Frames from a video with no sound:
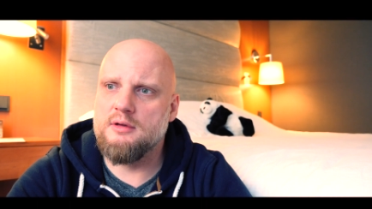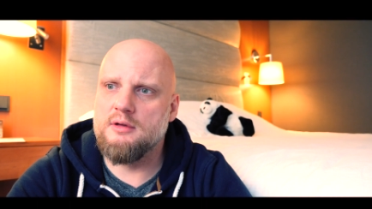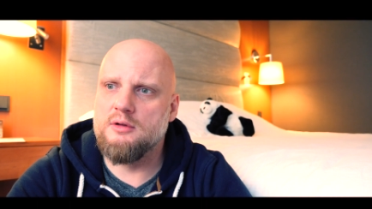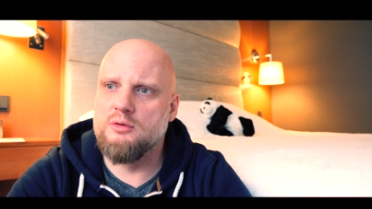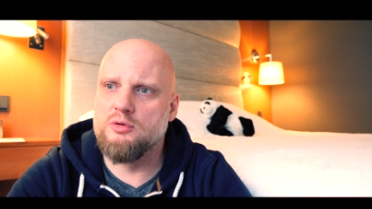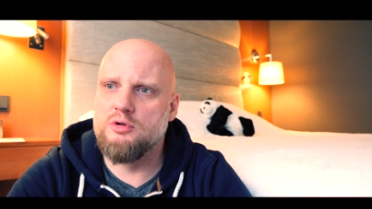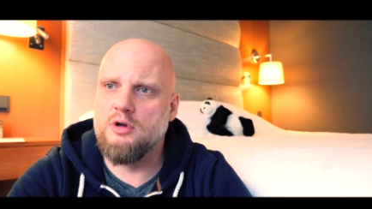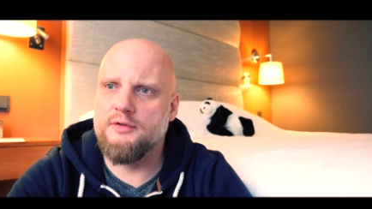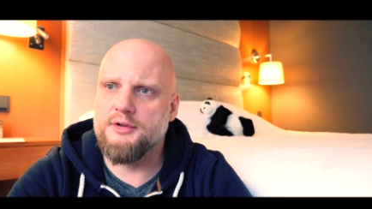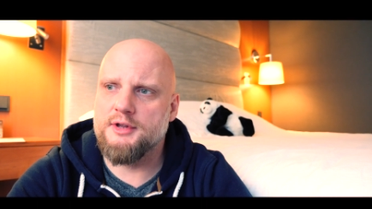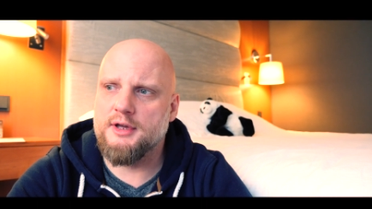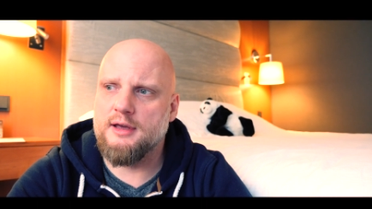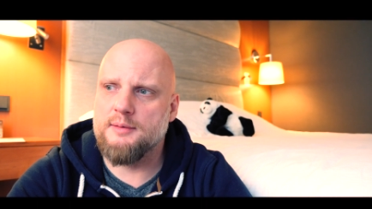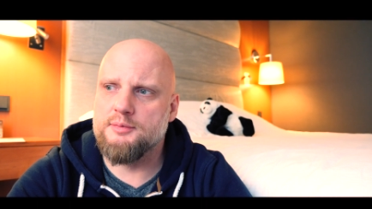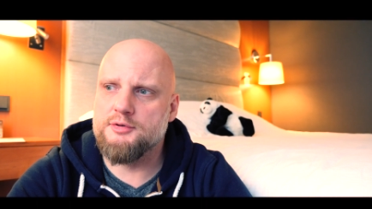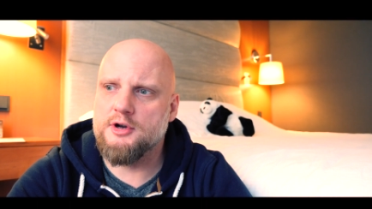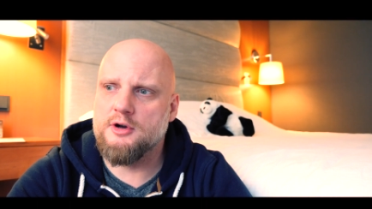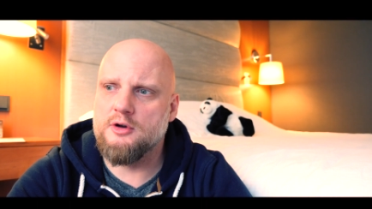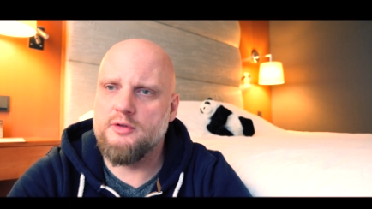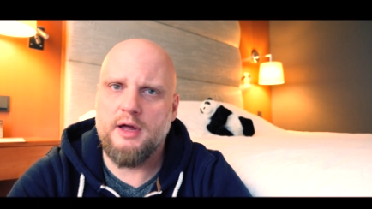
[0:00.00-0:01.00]
ludowi takie
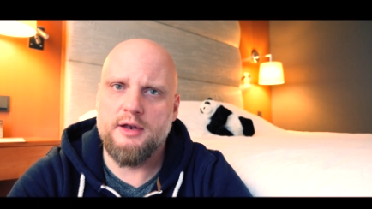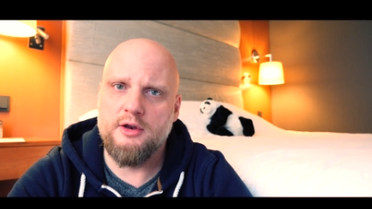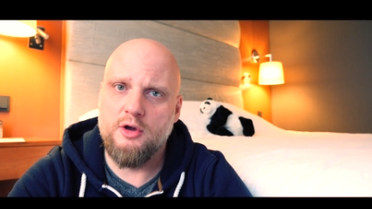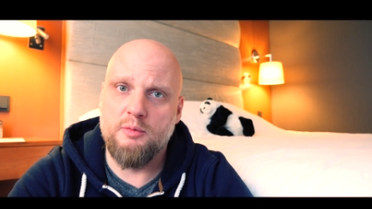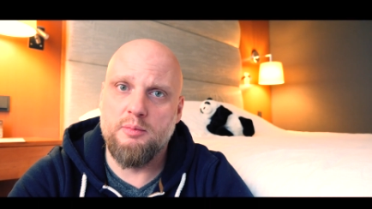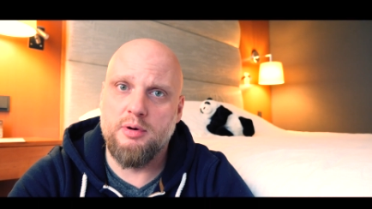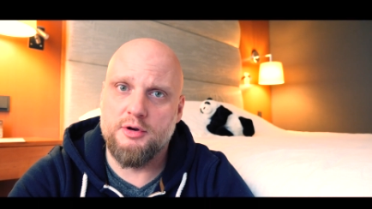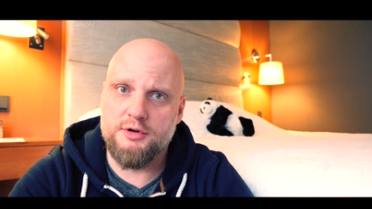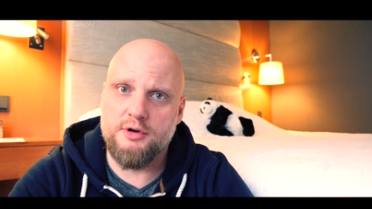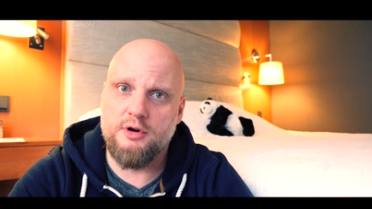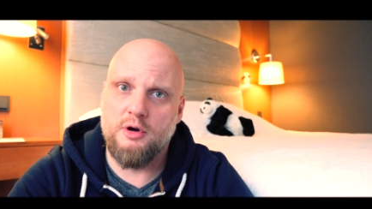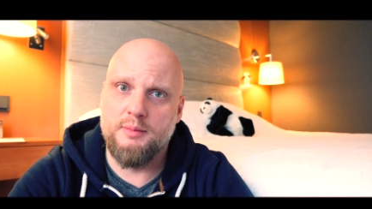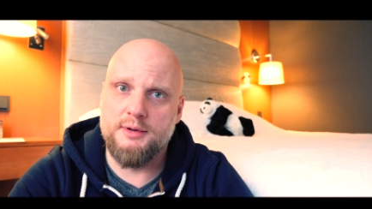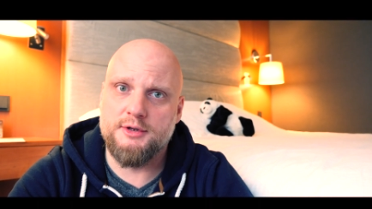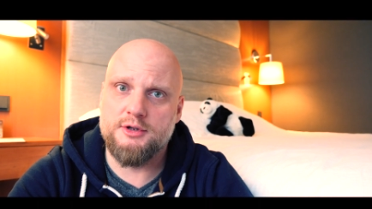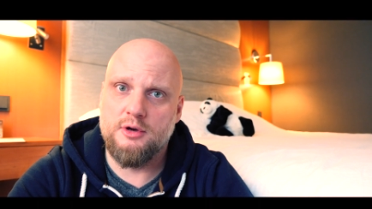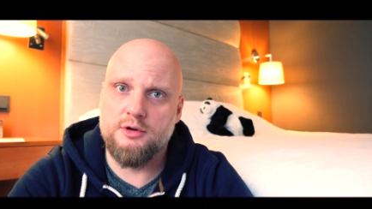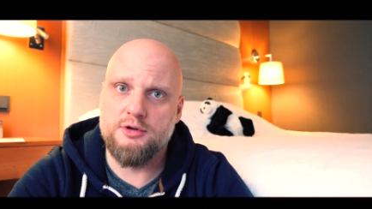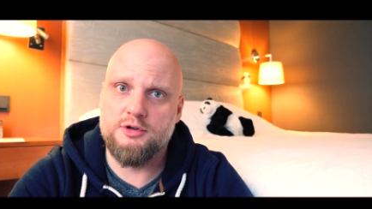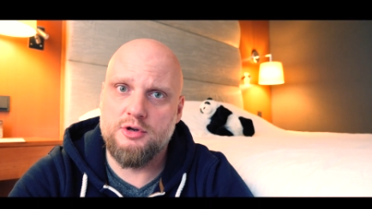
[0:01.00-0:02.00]
przekonanie o Bożej
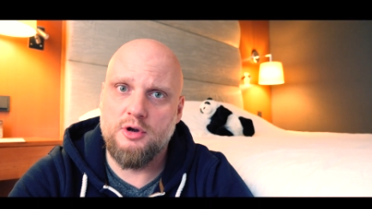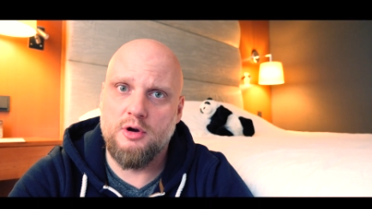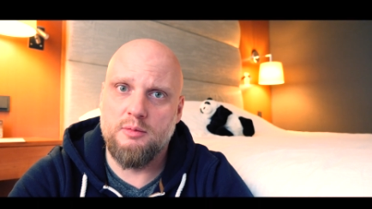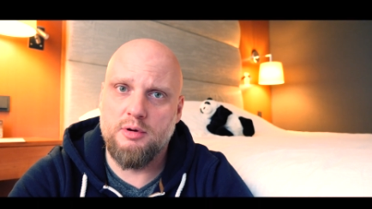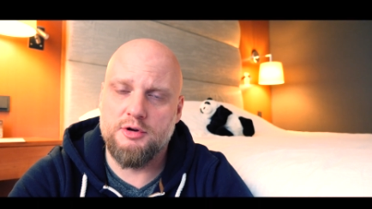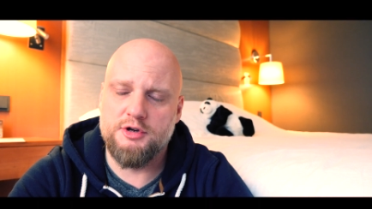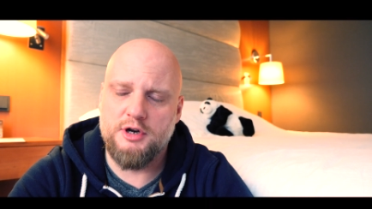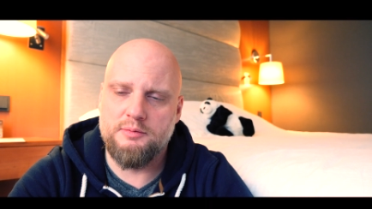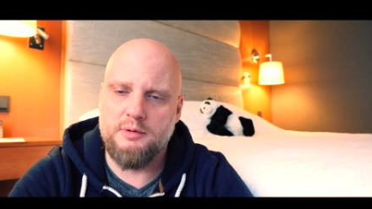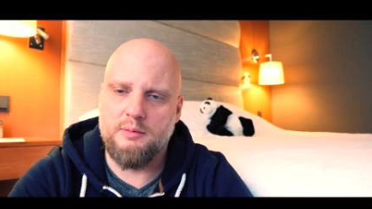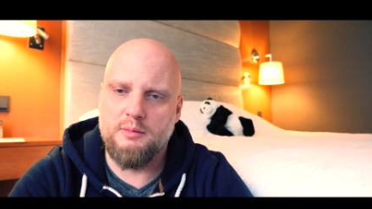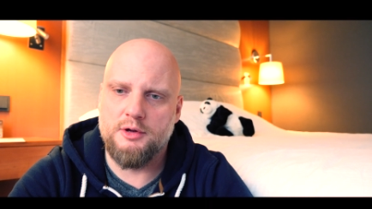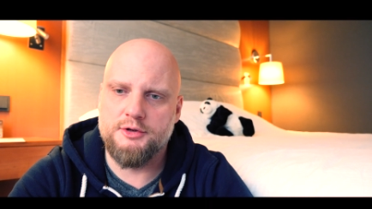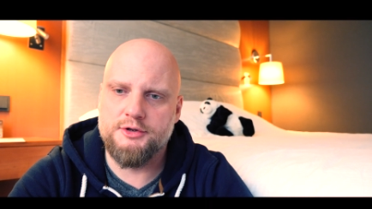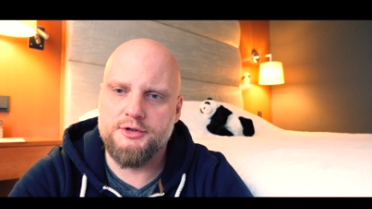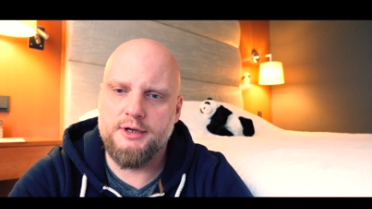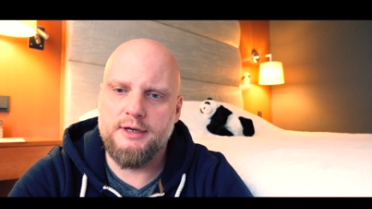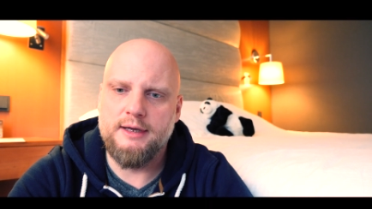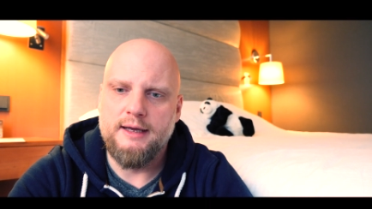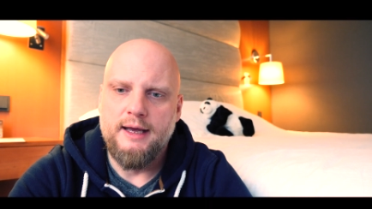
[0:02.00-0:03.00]
obecności i o Bożej
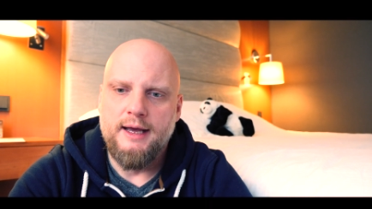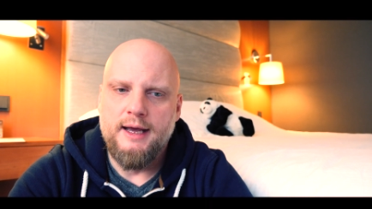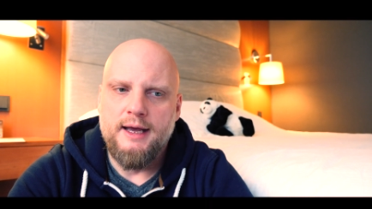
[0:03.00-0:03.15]
pomocy.